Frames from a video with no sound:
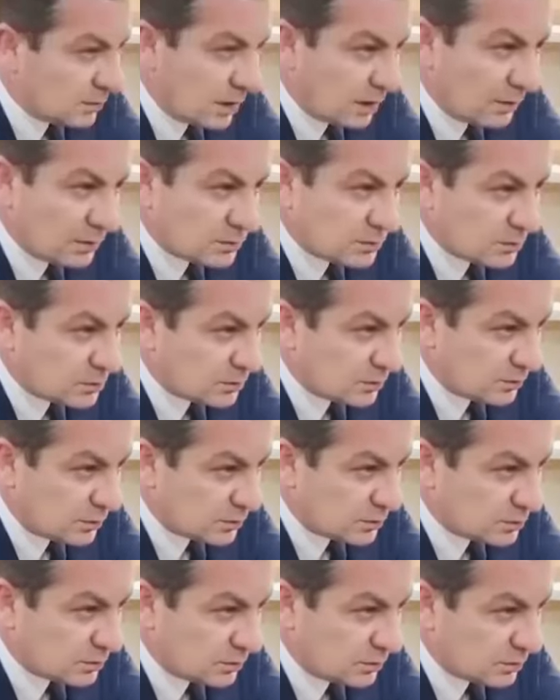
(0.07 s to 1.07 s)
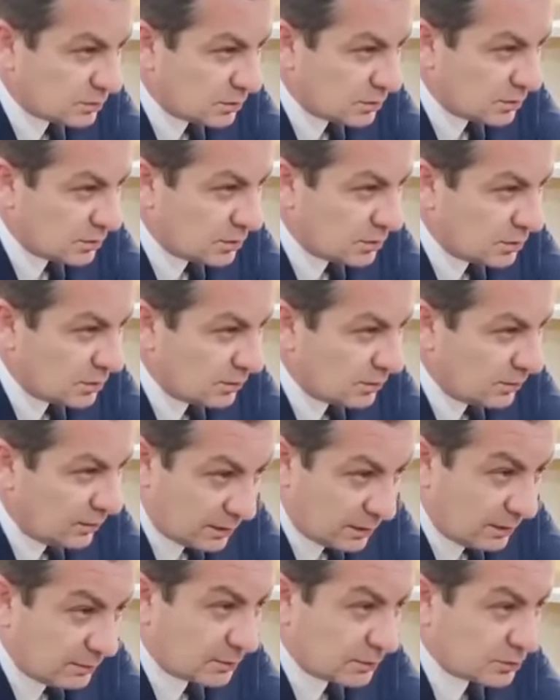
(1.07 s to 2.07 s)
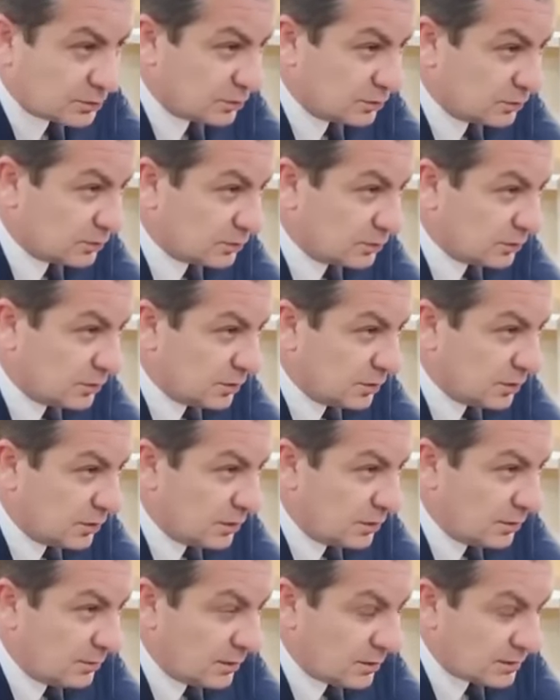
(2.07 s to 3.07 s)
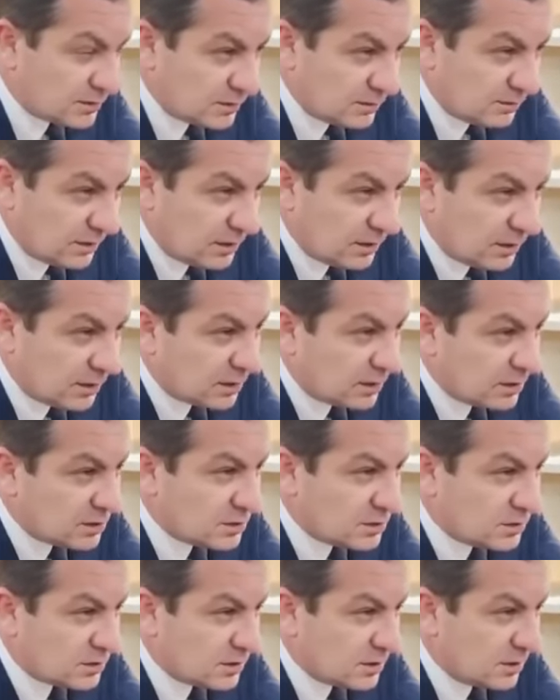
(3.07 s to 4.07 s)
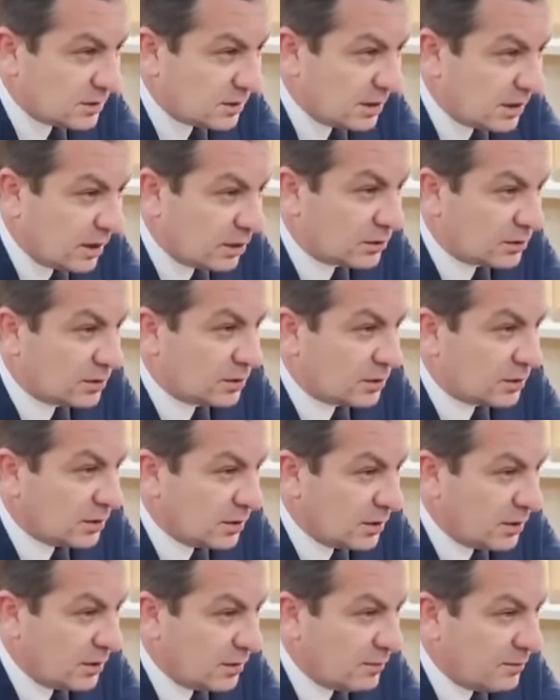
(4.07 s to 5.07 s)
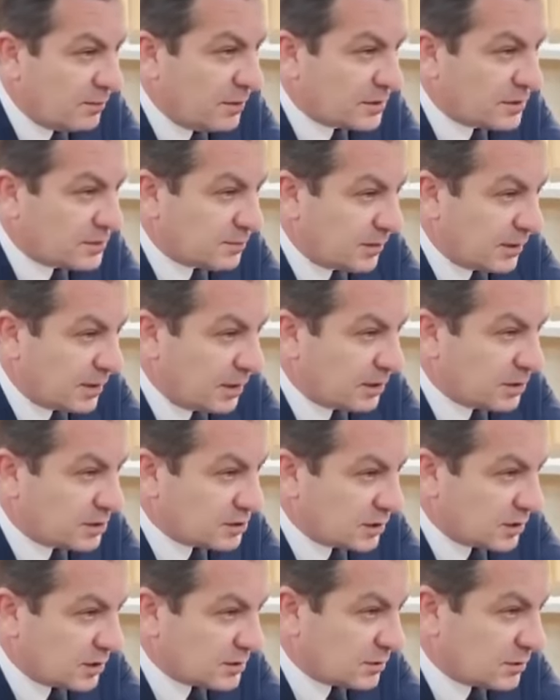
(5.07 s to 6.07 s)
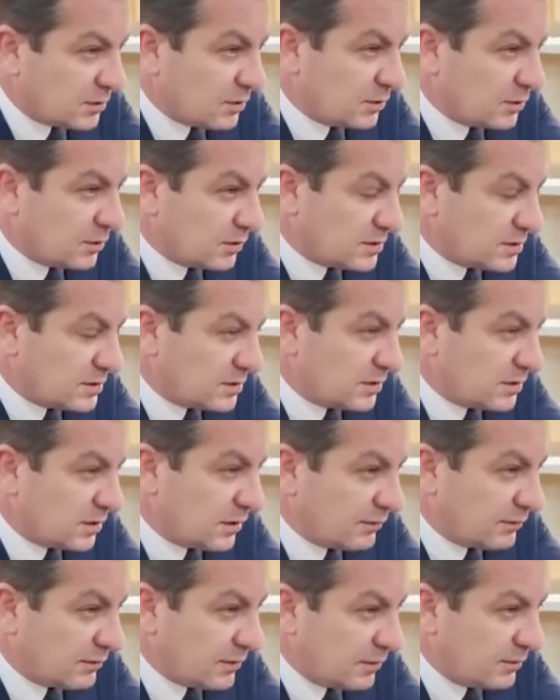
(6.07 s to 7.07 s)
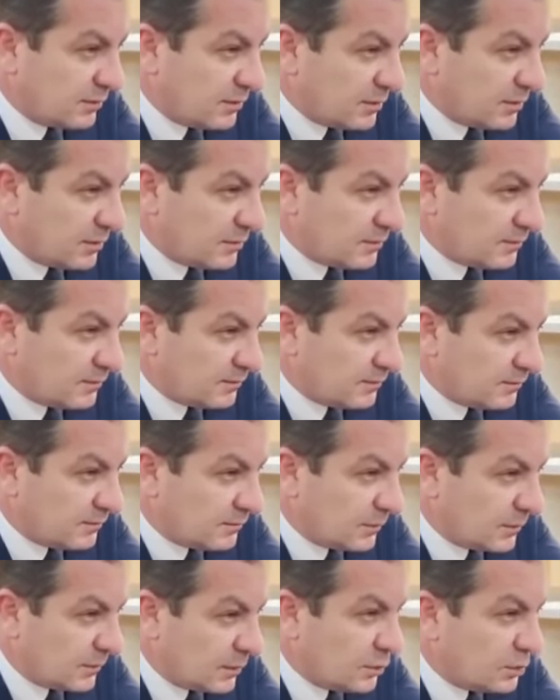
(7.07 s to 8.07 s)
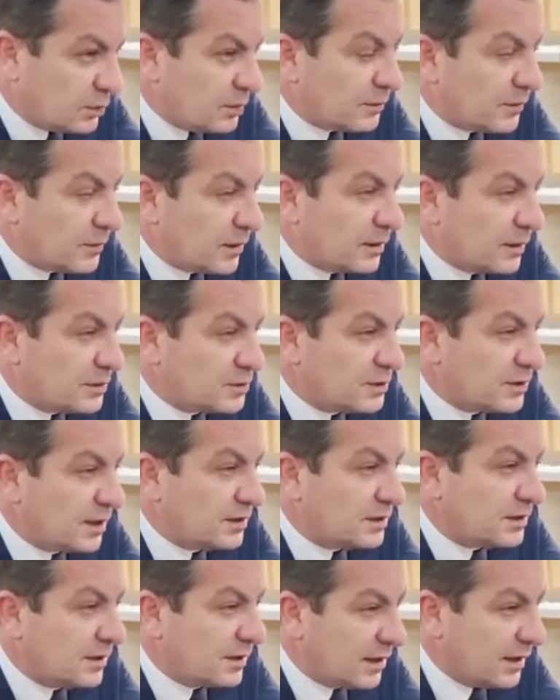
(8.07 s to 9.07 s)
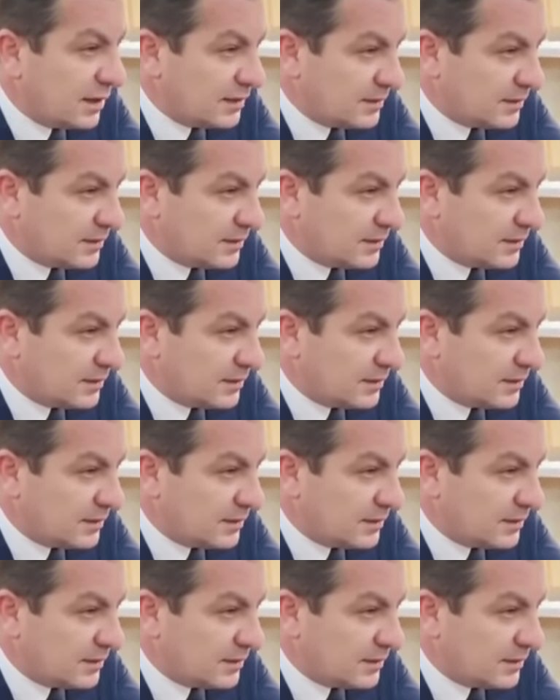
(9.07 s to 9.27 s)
Вас очень прошу, пока прошу максимально ограничить от беспорядочных остановок российских автомобилей. Люди приехали сюда отдыхать.